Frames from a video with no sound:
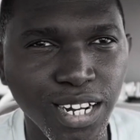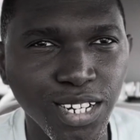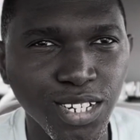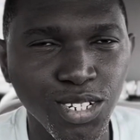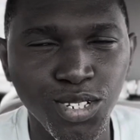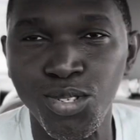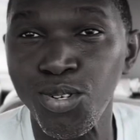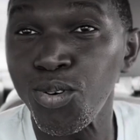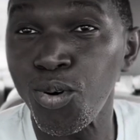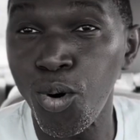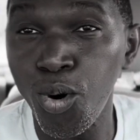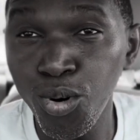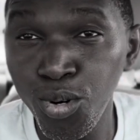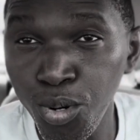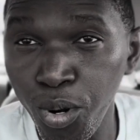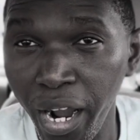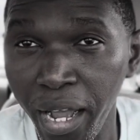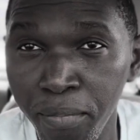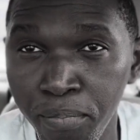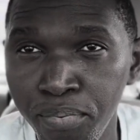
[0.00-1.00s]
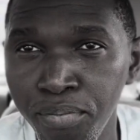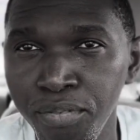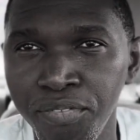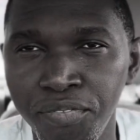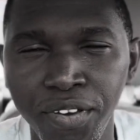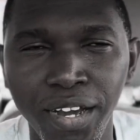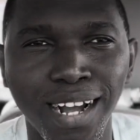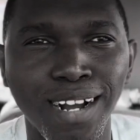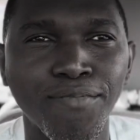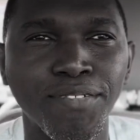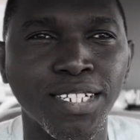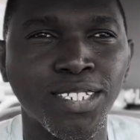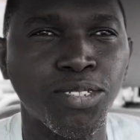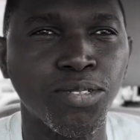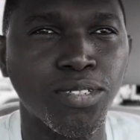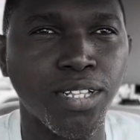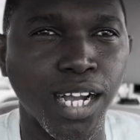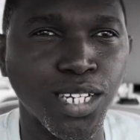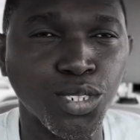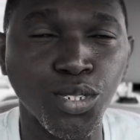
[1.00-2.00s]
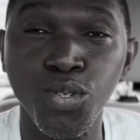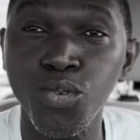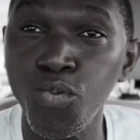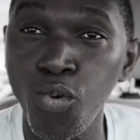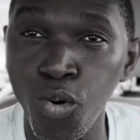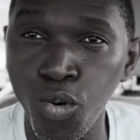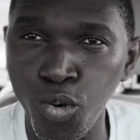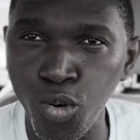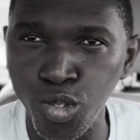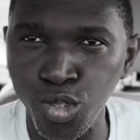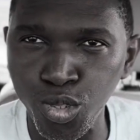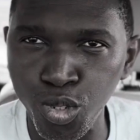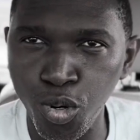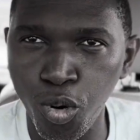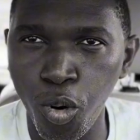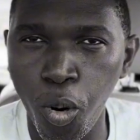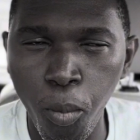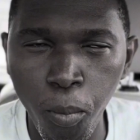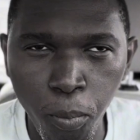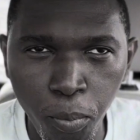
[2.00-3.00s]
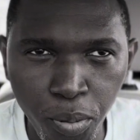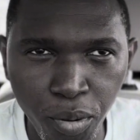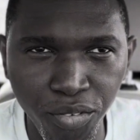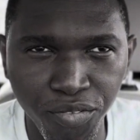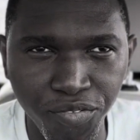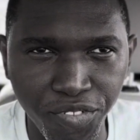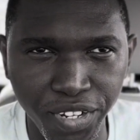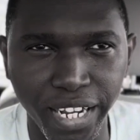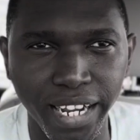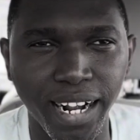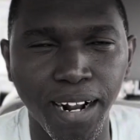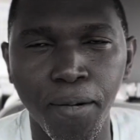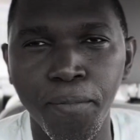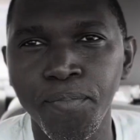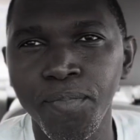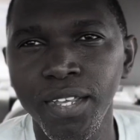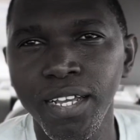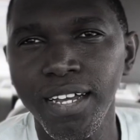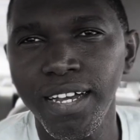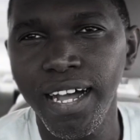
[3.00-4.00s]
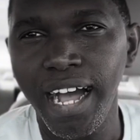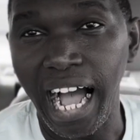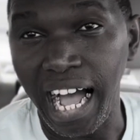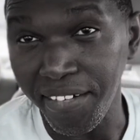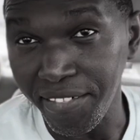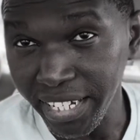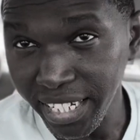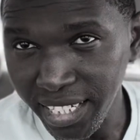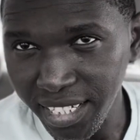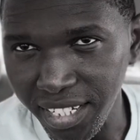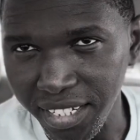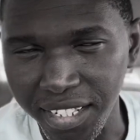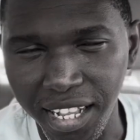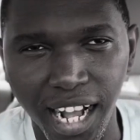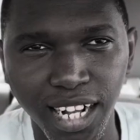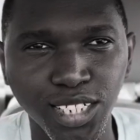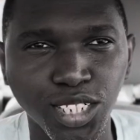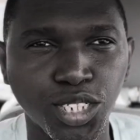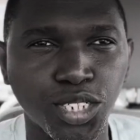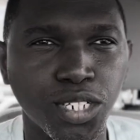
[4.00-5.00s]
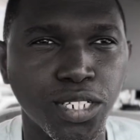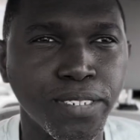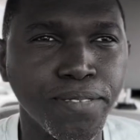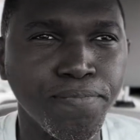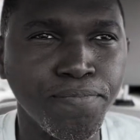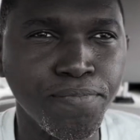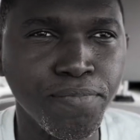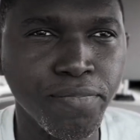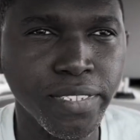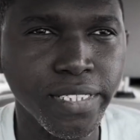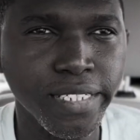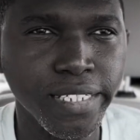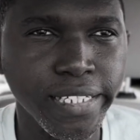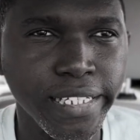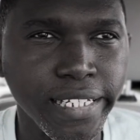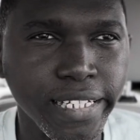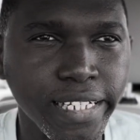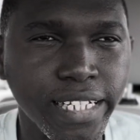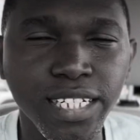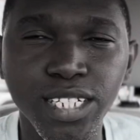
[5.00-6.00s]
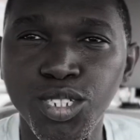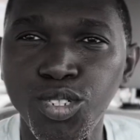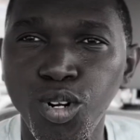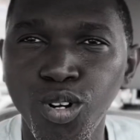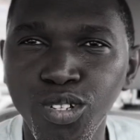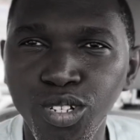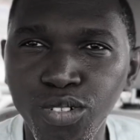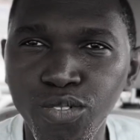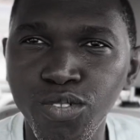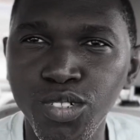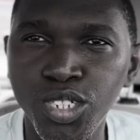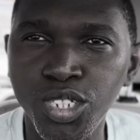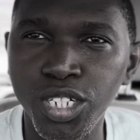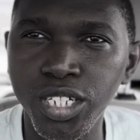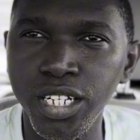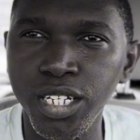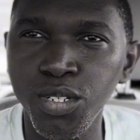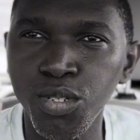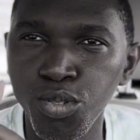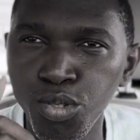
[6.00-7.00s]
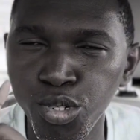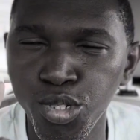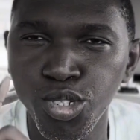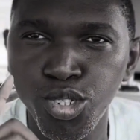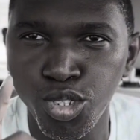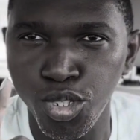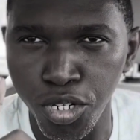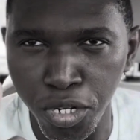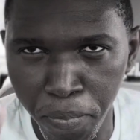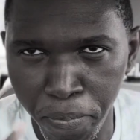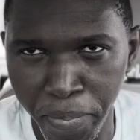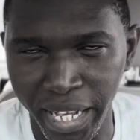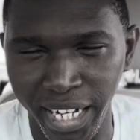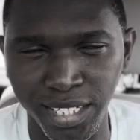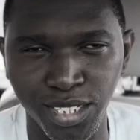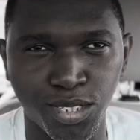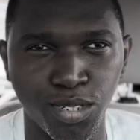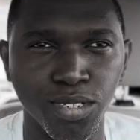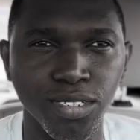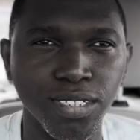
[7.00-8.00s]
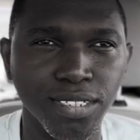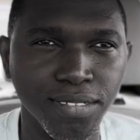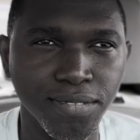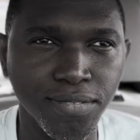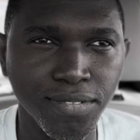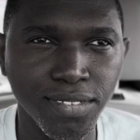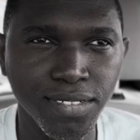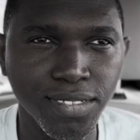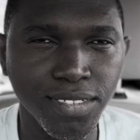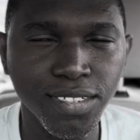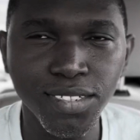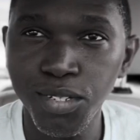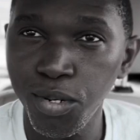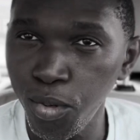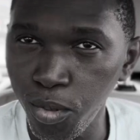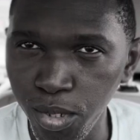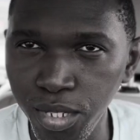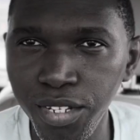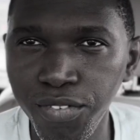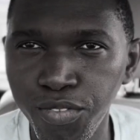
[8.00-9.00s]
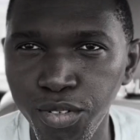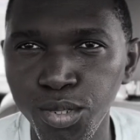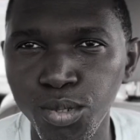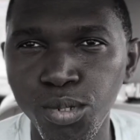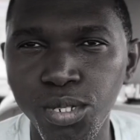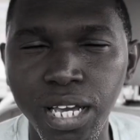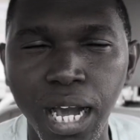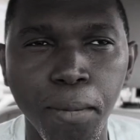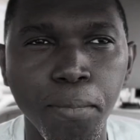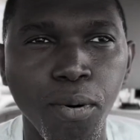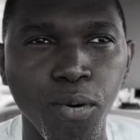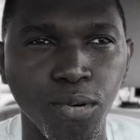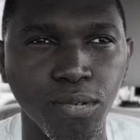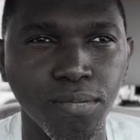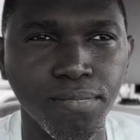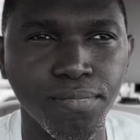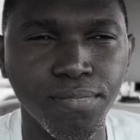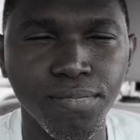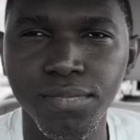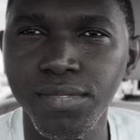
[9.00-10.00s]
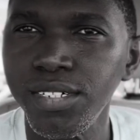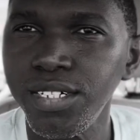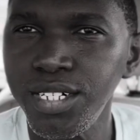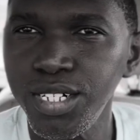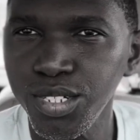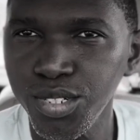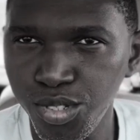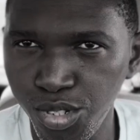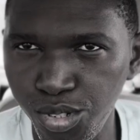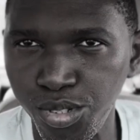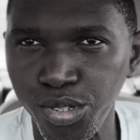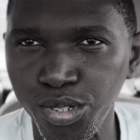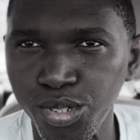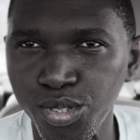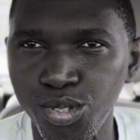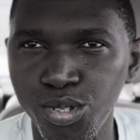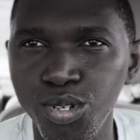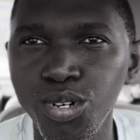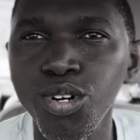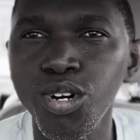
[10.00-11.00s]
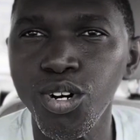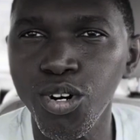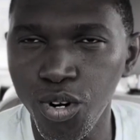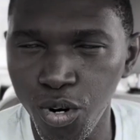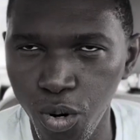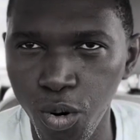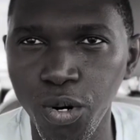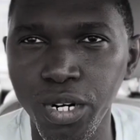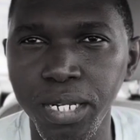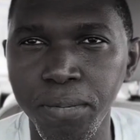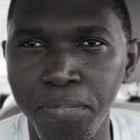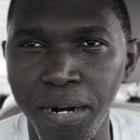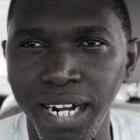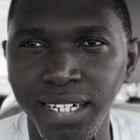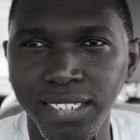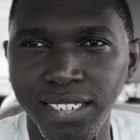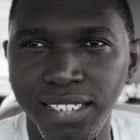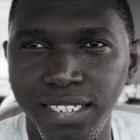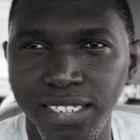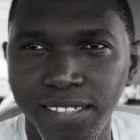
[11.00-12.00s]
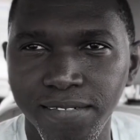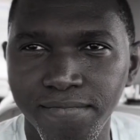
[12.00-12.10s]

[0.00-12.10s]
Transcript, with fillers: ce qu'on aurait pu faire avec cet argent ou encore ce qu'on peut faire avec cet argent qui se retrouve chez une seule personne au niveau du Gabon. Sur ce, on est parti.